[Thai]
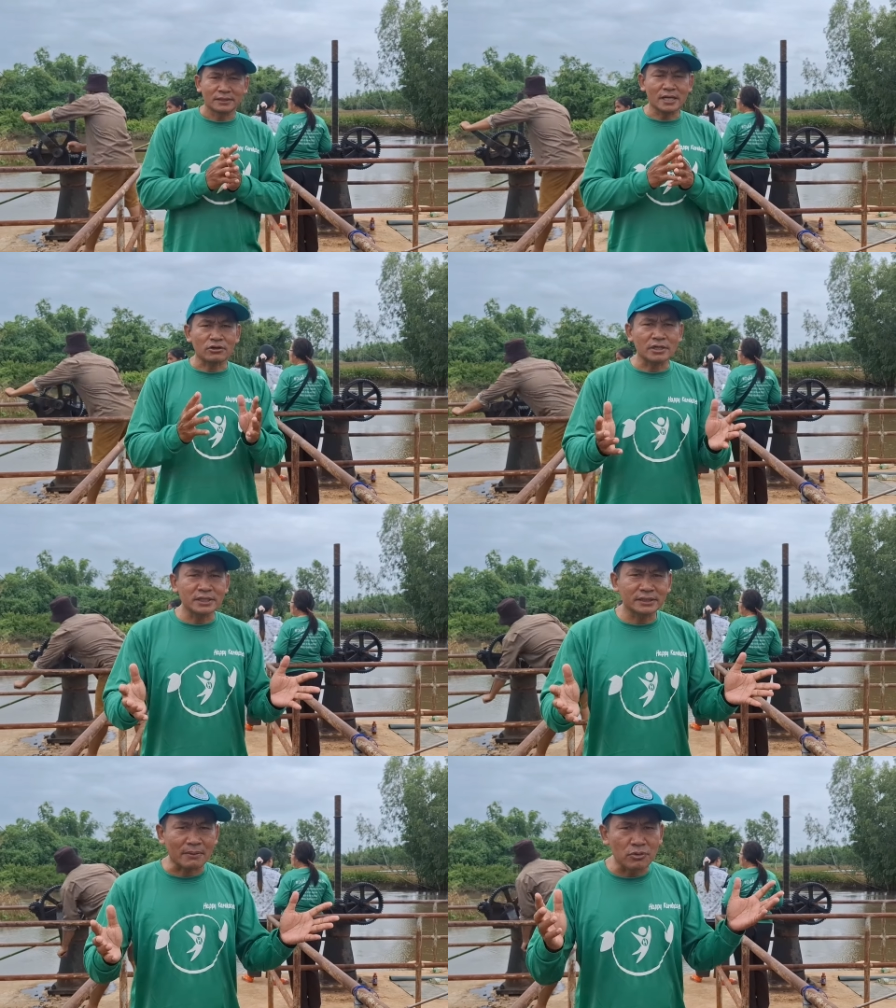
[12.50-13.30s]
นั่นก็
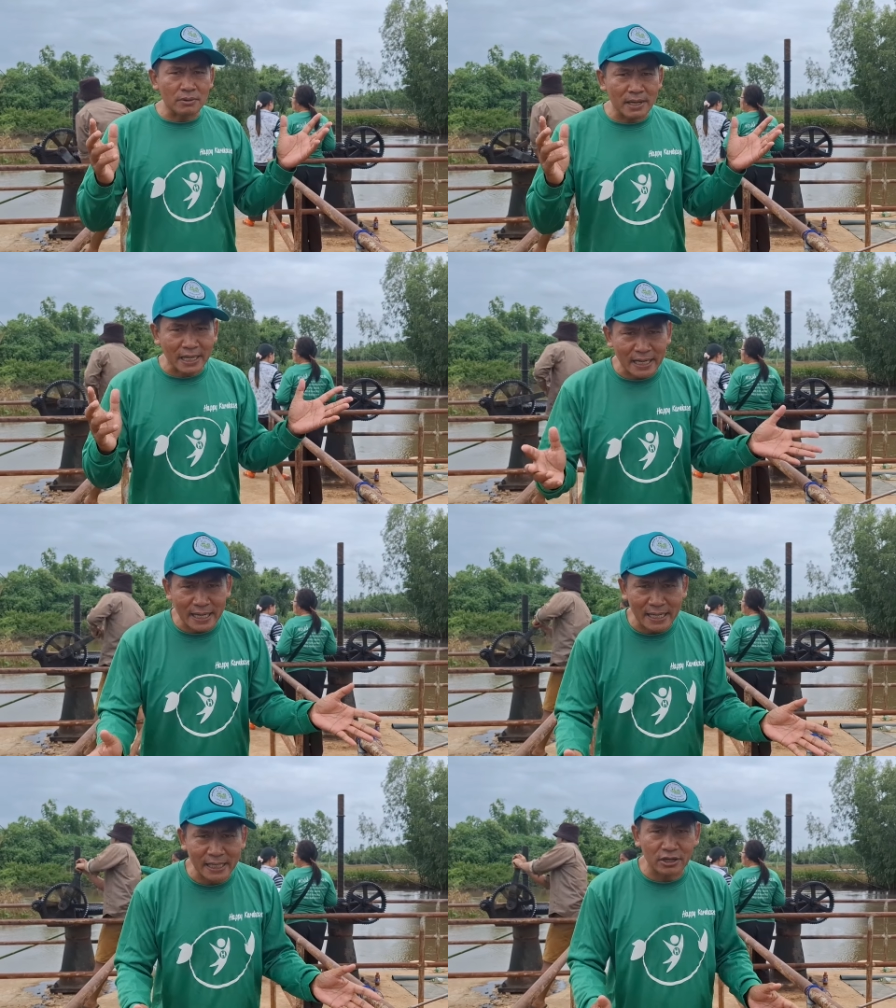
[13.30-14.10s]
คือตำบลมะ
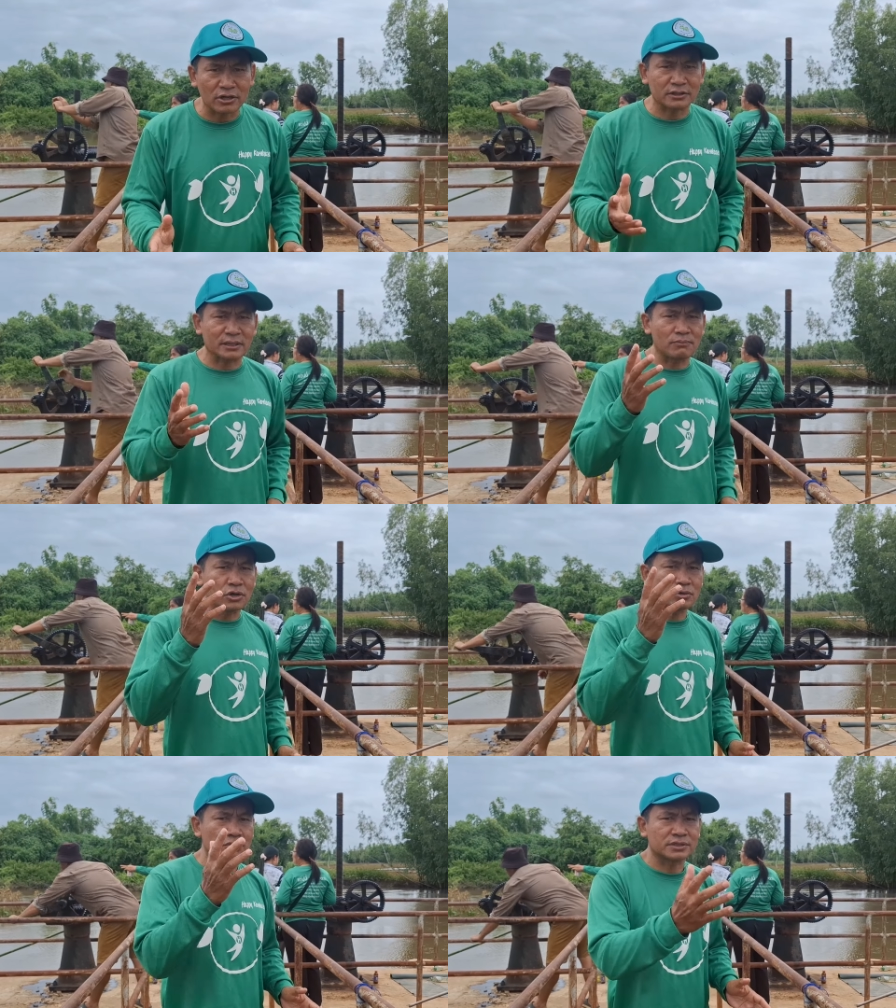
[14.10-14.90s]
ค่า และก็ตำบ
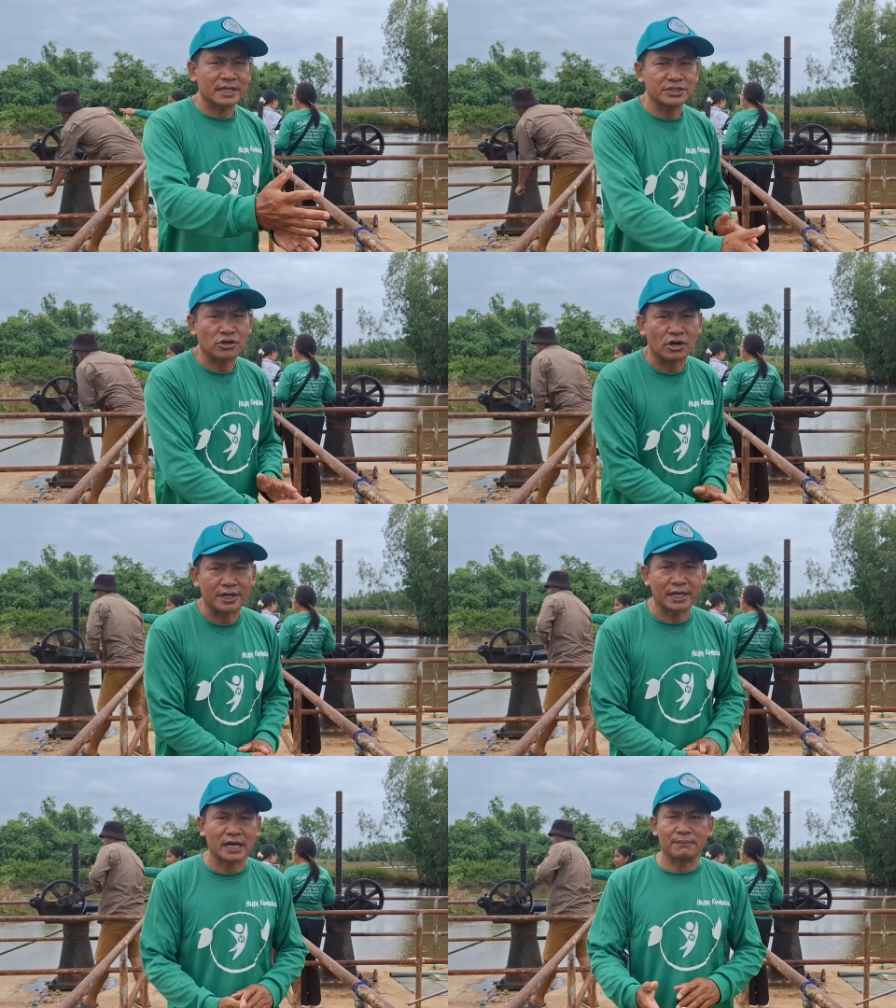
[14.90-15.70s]
ลกุดไส้จ่อ
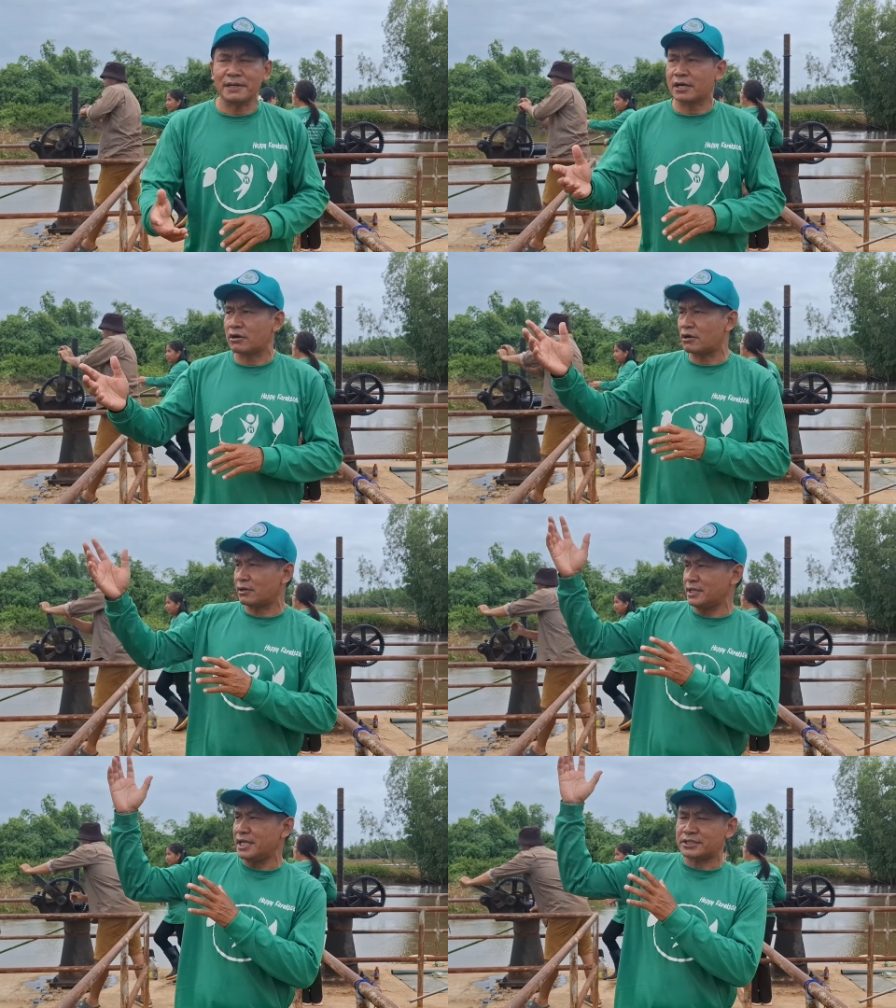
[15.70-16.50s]
นะครับและก็
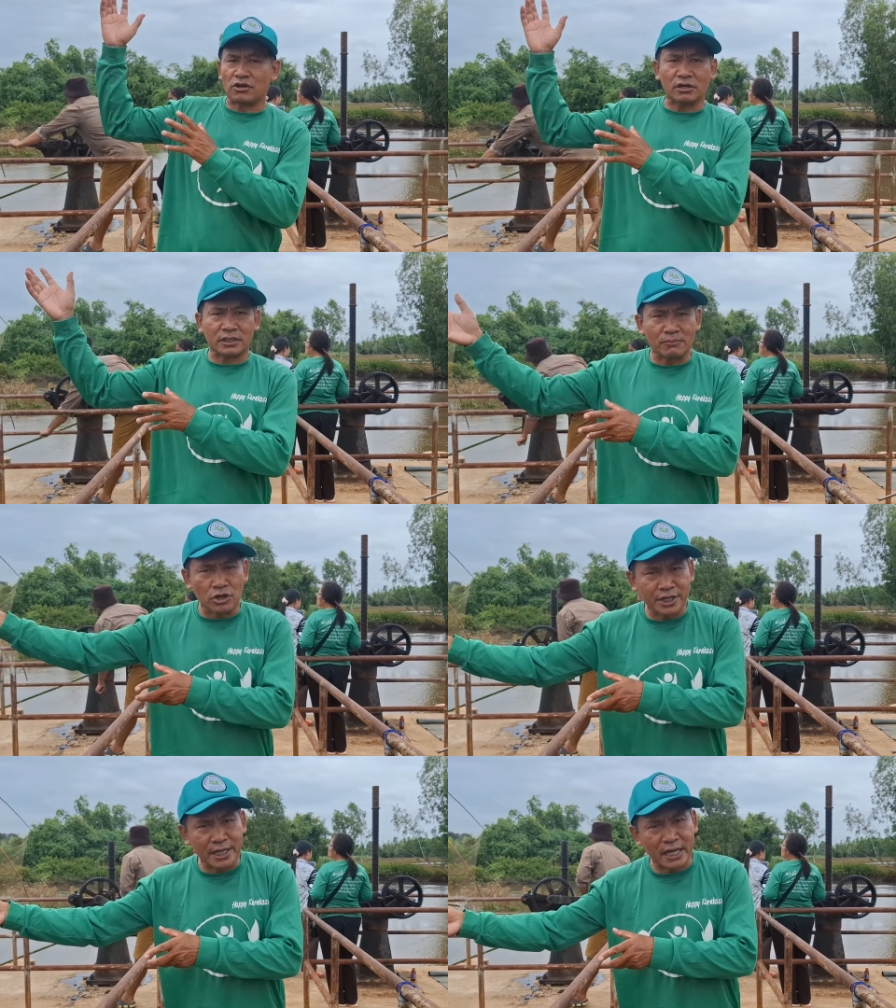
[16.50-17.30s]
อีก 2ตำบ
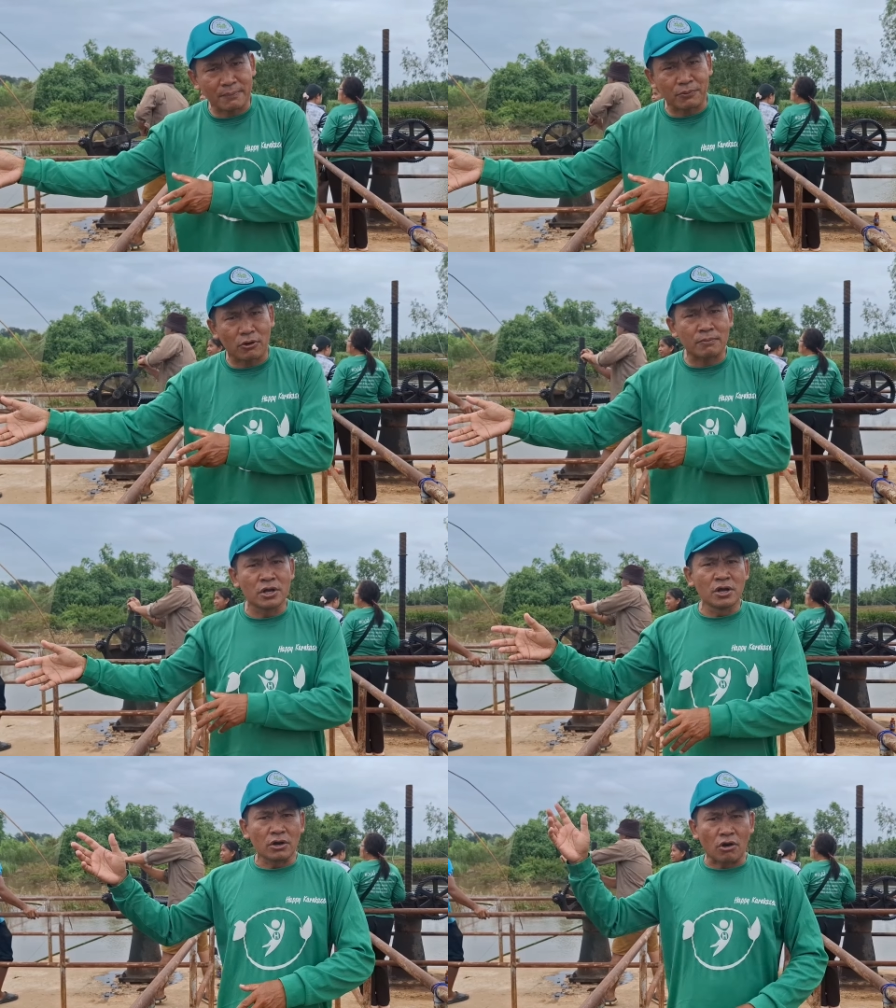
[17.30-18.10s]
ลนะครับ ผม
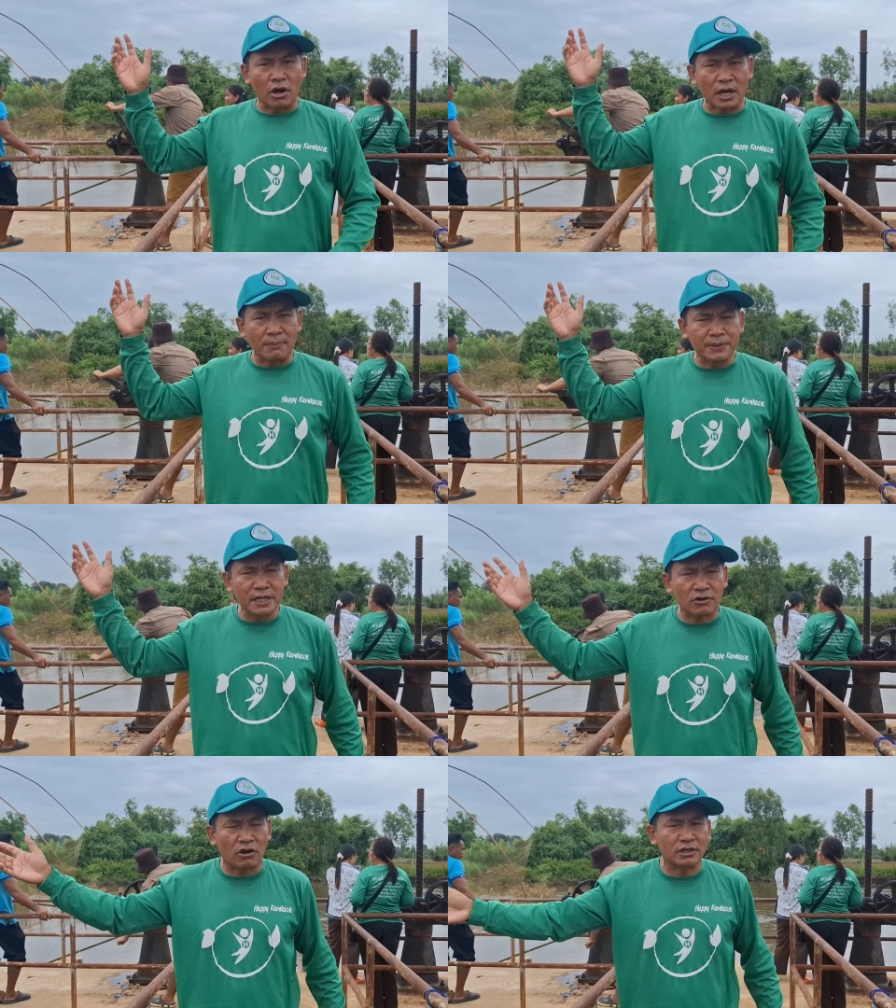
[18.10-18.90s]
ของอำเภ
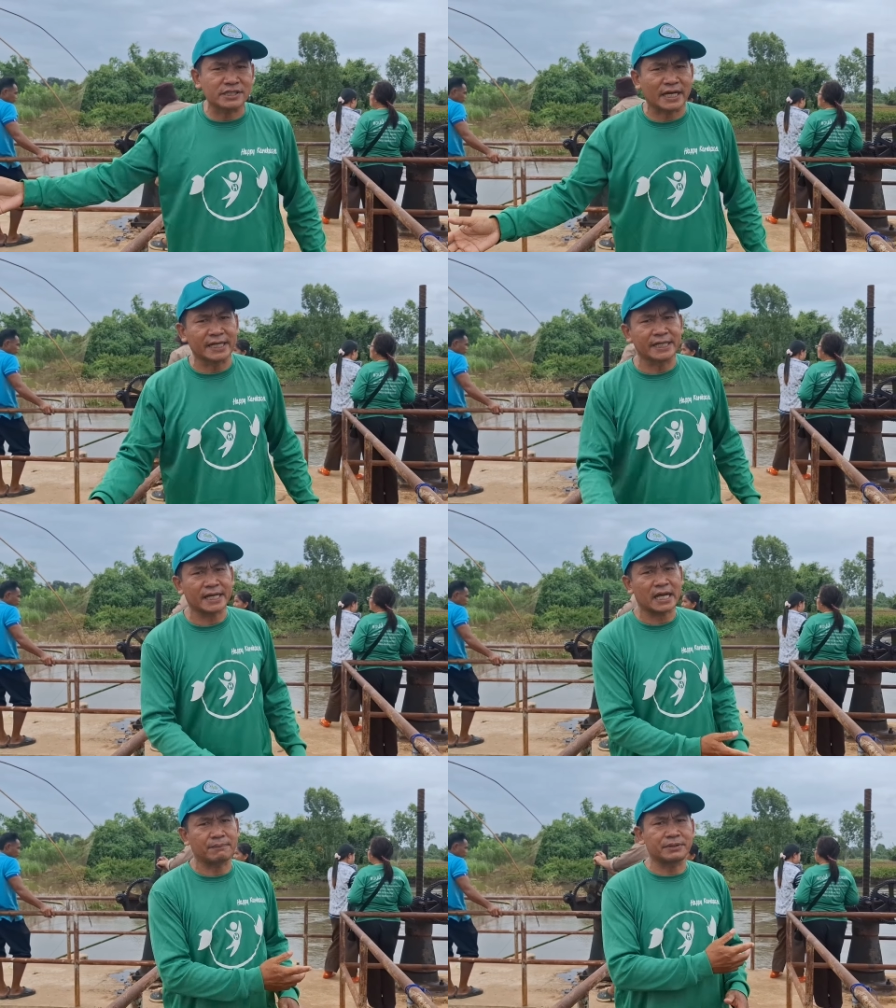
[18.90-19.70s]
อคลองชัย
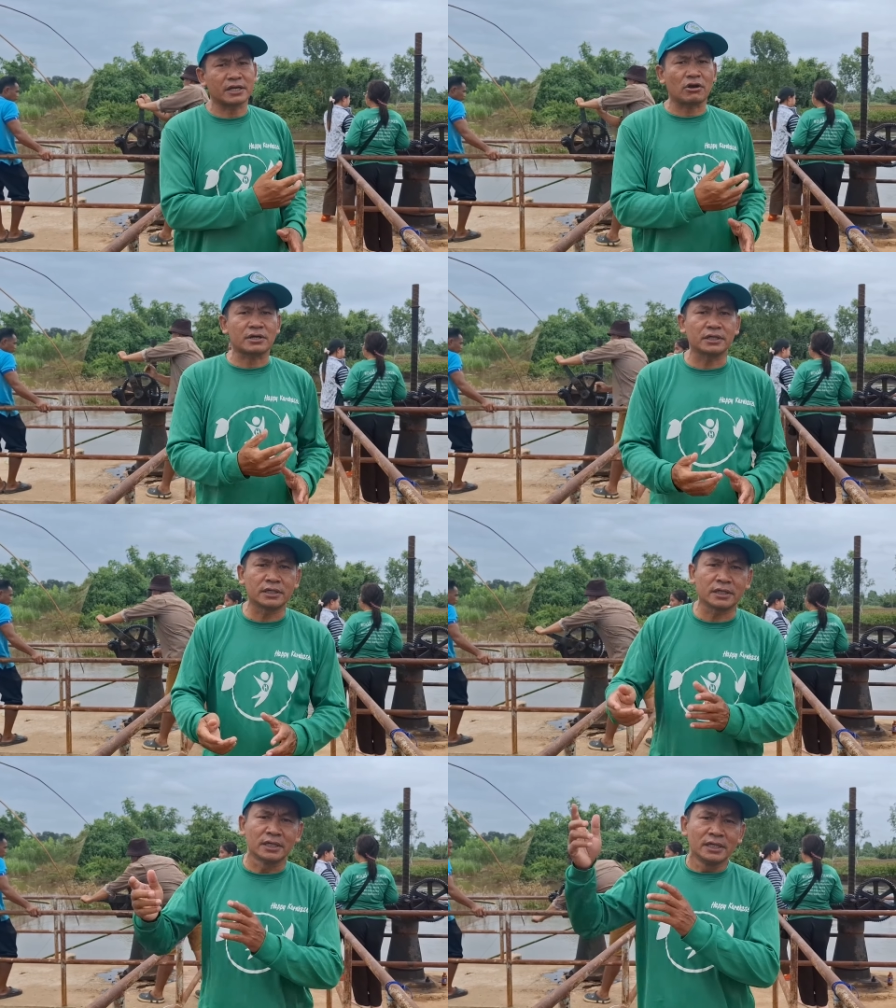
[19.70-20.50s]
นะครับ นั่นก็คือ